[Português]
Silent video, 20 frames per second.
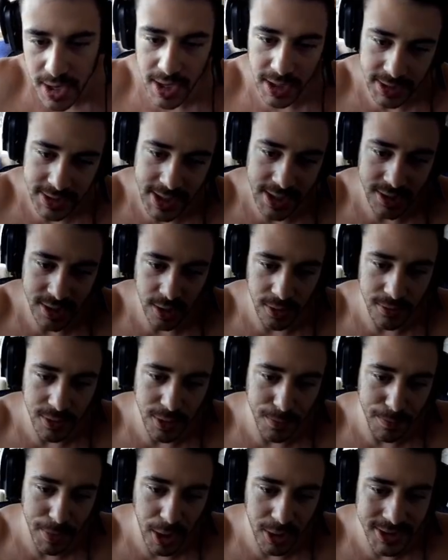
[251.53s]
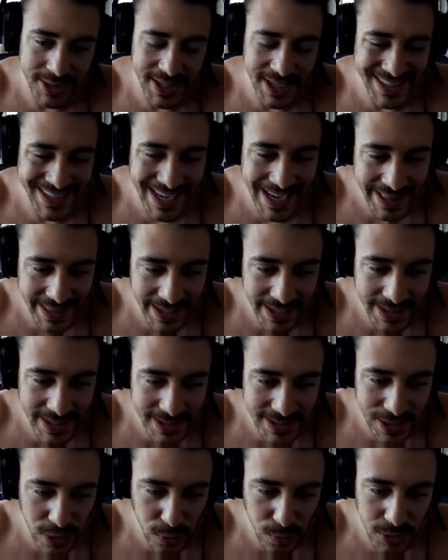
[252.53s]
vocês estão vendo o Pelt está
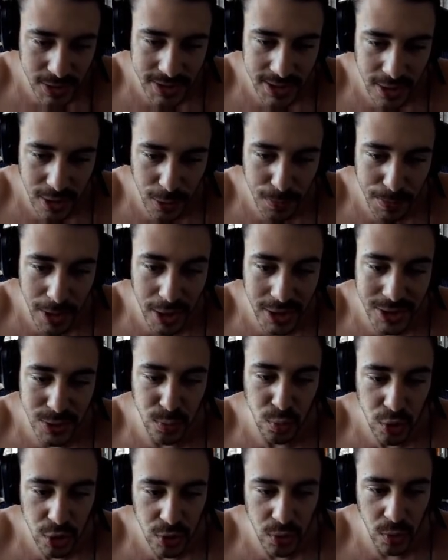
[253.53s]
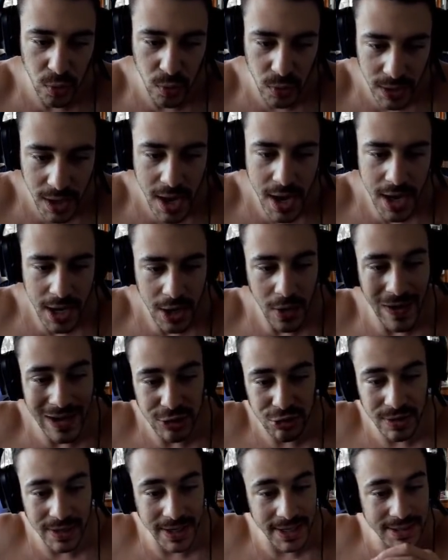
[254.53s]
75%, é um Pelt muito ruim. Eu
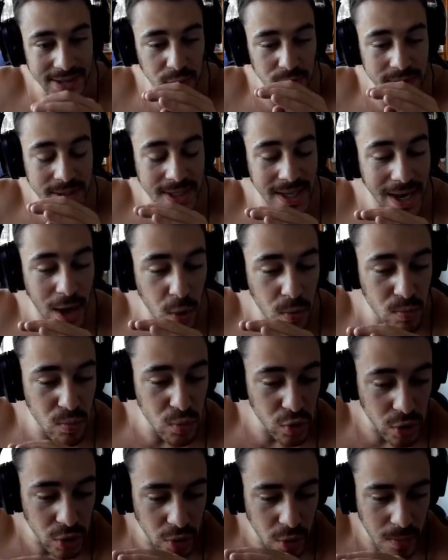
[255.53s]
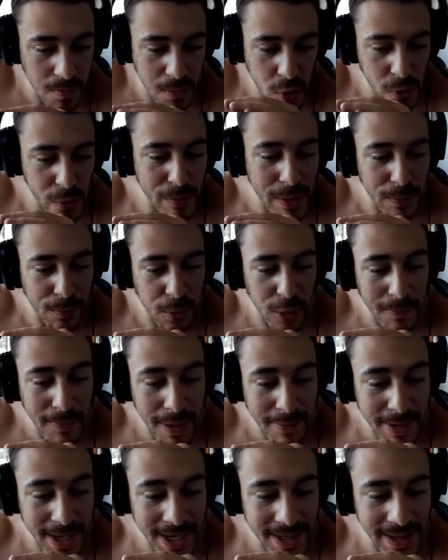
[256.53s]
acho que esse é um sinal muito bom, com uma
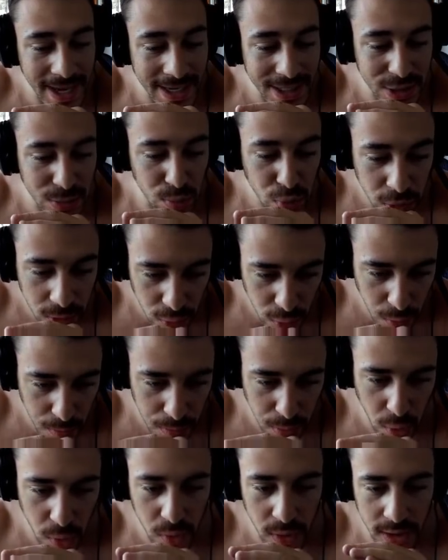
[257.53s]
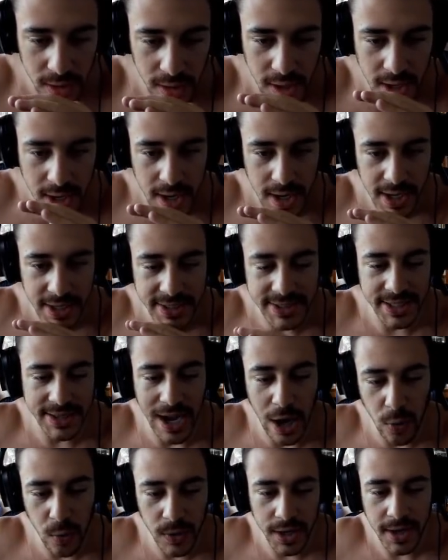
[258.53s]
probabilidade muito boa de
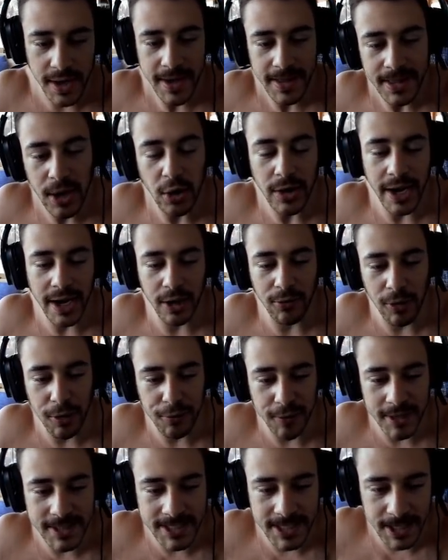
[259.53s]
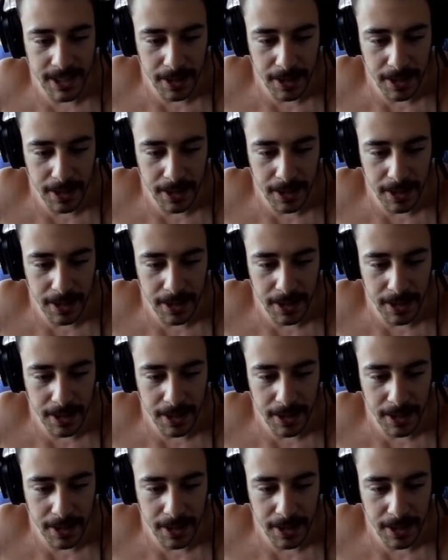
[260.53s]
dar win. Então o que, que eu vou fazer?